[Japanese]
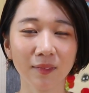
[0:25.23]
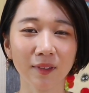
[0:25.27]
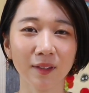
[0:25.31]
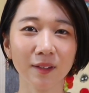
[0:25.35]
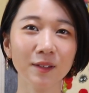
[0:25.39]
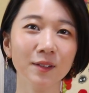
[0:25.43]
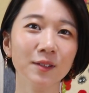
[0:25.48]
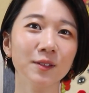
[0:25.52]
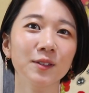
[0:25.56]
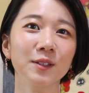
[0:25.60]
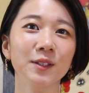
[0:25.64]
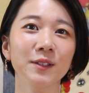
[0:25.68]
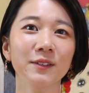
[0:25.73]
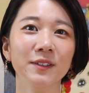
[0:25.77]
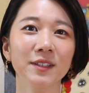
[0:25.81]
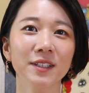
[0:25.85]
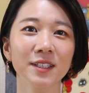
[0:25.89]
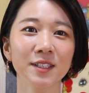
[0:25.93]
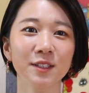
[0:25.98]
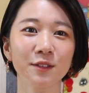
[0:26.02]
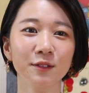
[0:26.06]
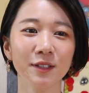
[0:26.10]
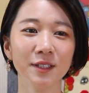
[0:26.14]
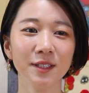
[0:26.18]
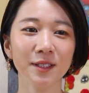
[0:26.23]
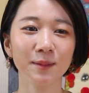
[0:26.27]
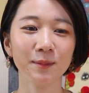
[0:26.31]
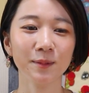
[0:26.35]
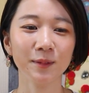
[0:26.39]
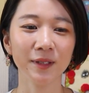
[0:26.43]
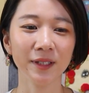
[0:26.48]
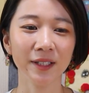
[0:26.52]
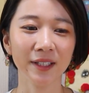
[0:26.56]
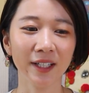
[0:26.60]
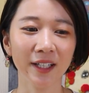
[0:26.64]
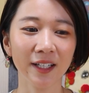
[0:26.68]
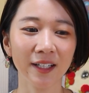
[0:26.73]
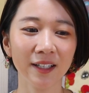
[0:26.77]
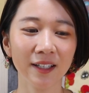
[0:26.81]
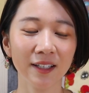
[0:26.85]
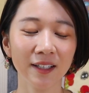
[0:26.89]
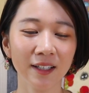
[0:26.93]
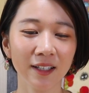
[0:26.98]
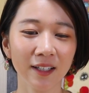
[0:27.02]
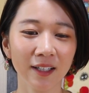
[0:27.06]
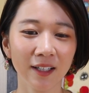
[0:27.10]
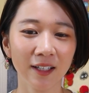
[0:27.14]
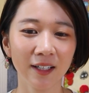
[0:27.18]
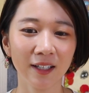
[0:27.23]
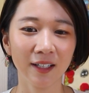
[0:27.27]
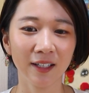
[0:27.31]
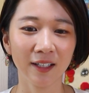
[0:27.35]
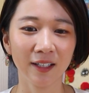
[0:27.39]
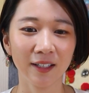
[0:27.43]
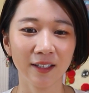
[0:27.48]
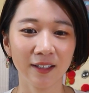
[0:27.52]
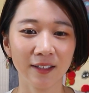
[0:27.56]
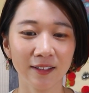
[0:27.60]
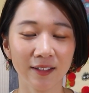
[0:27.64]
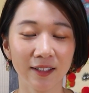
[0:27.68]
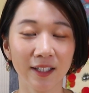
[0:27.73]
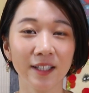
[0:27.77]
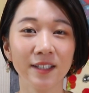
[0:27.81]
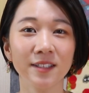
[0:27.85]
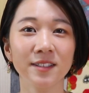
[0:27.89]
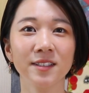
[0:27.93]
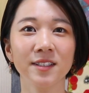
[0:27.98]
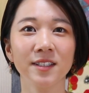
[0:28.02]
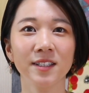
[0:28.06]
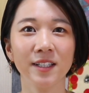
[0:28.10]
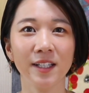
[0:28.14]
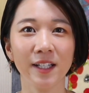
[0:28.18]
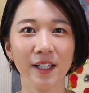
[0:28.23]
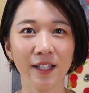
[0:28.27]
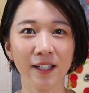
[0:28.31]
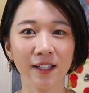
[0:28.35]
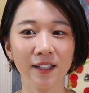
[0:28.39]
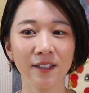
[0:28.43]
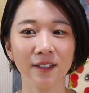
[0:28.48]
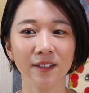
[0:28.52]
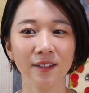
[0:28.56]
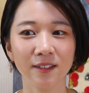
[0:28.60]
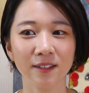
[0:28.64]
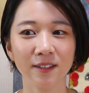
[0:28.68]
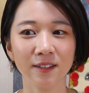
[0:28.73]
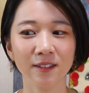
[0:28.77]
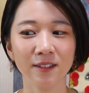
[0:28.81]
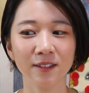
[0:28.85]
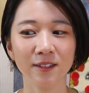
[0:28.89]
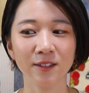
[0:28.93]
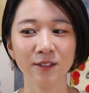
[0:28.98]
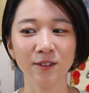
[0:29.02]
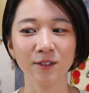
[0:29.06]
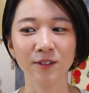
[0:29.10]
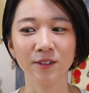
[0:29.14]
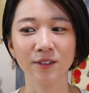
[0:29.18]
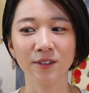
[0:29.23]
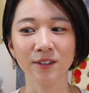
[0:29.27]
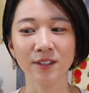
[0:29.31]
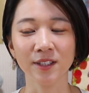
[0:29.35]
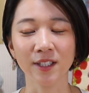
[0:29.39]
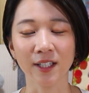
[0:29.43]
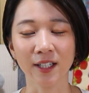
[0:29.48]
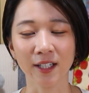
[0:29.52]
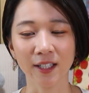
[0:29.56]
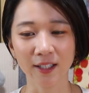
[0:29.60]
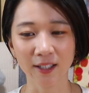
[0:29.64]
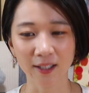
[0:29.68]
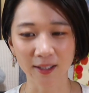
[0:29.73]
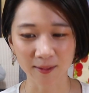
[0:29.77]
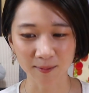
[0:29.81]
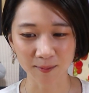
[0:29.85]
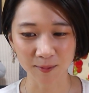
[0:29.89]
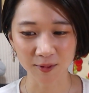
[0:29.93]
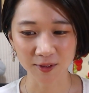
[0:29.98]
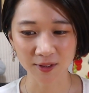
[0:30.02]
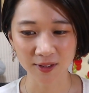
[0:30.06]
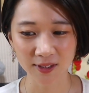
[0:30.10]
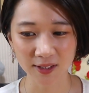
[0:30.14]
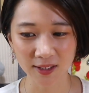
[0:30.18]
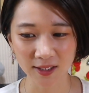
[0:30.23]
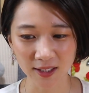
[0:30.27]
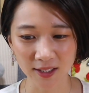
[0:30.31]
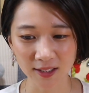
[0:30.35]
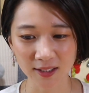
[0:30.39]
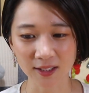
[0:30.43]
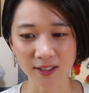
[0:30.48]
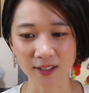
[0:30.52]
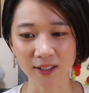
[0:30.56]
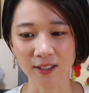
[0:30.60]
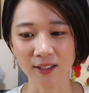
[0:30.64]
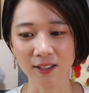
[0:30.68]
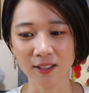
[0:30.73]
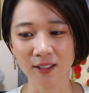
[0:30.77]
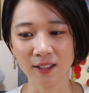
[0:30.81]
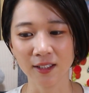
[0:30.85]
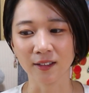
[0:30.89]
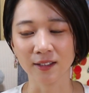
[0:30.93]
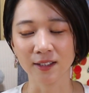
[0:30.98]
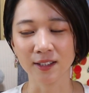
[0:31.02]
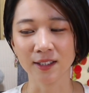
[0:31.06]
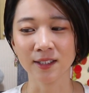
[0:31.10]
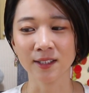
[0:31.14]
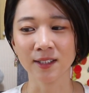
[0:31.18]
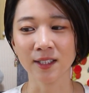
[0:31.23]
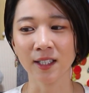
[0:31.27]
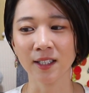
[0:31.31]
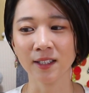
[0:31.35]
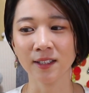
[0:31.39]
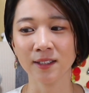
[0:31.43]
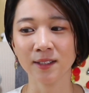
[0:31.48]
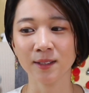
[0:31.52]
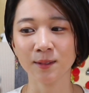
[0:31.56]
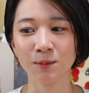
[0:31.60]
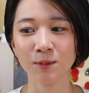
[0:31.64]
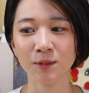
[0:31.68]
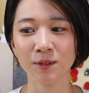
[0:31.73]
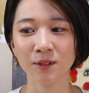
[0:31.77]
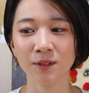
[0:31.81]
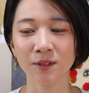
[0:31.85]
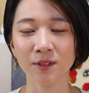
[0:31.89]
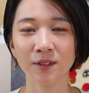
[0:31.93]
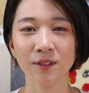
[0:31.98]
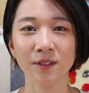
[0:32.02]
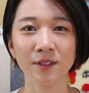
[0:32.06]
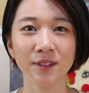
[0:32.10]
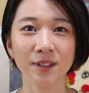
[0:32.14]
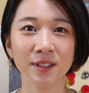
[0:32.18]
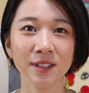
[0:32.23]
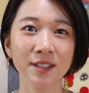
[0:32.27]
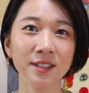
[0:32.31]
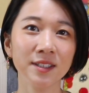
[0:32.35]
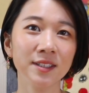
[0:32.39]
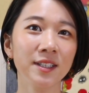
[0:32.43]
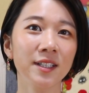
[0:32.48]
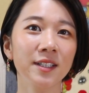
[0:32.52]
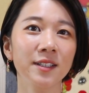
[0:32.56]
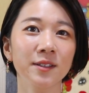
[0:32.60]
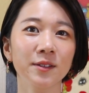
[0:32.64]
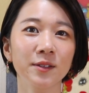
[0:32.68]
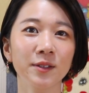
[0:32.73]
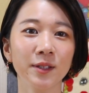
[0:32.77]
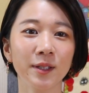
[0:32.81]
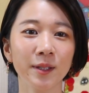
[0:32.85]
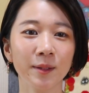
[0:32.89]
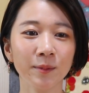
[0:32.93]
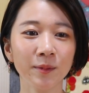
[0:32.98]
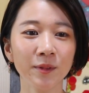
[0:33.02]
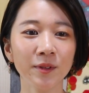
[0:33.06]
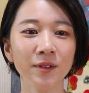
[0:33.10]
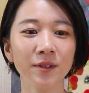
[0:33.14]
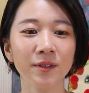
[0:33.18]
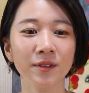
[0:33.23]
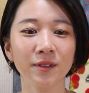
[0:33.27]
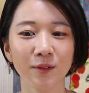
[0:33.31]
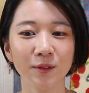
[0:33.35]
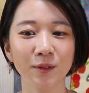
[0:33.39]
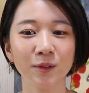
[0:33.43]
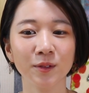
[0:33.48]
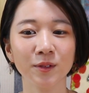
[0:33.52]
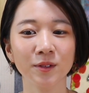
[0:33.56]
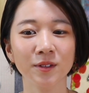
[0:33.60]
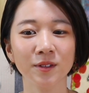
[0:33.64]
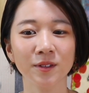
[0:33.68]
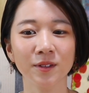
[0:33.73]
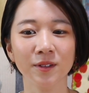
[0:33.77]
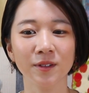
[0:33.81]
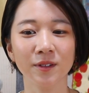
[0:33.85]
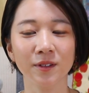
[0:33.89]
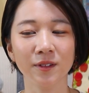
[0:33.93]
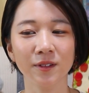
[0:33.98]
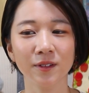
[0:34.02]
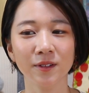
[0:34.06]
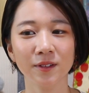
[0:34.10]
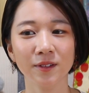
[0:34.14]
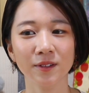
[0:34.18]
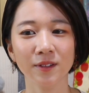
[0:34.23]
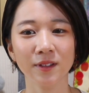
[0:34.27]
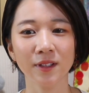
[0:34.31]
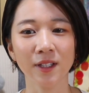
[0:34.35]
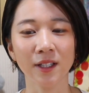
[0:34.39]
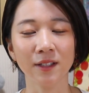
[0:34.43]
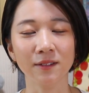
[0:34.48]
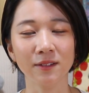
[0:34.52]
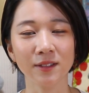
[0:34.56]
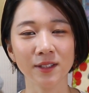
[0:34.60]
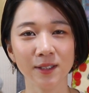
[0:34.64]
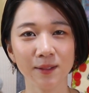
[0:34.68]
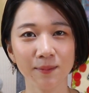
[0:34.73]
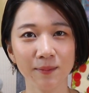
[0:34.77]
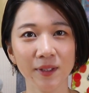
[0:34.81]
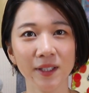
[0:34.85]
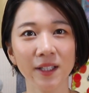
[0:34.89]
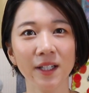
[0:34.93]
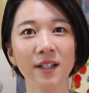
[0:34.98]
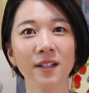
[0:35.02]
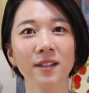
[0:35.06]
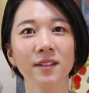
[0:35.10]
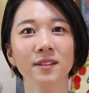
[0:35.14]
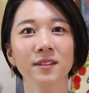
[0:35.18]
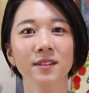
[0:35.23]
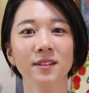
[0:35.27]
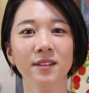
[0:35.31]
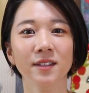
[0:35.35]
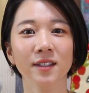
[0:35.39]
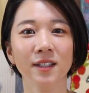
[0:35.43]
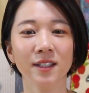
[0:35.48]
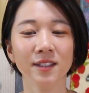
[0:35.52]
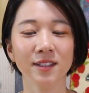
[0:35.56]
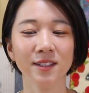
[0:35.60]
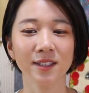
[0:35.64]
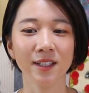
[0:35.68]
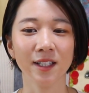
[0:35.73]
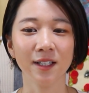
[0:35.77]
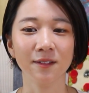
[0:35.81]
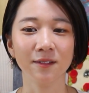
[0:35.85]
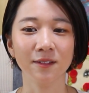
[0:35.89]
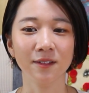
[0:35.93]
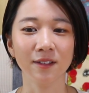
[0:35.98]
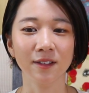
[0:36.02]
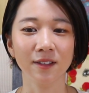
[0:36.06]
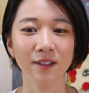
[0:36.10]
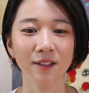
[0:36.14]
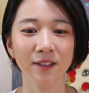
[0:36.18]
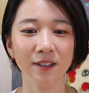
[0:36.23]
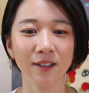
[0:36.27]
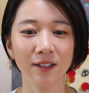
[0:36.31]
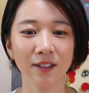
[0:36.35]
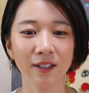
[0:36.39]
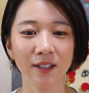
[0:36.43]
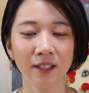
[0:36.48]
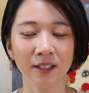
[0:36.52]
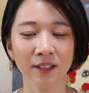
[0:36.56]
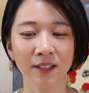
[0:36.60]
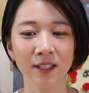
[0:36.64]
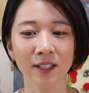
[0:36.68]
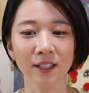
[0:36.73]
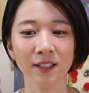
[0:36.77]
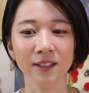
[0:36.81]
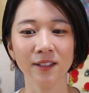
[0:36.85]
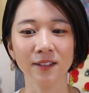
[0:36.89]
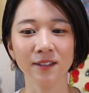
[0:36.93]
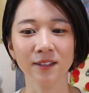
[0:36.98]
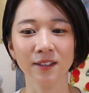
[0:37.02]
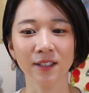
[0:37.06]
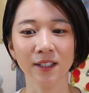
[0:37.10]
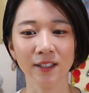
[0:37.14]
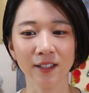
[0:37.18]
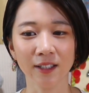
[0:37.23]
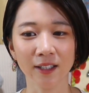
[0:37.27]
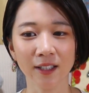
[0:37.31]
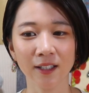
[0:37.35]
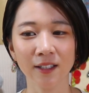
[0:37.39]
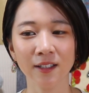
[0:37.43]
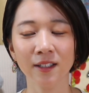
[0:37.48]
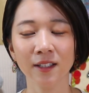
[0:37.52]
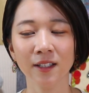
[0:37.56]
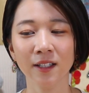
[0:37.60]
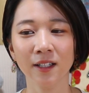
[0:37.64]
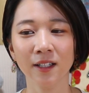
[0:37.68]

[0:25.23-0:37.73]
本当に私はジブリが大好きでその世界観も好きだし実際に自分の人生においても多くの楽しみや価値観を与えてくれた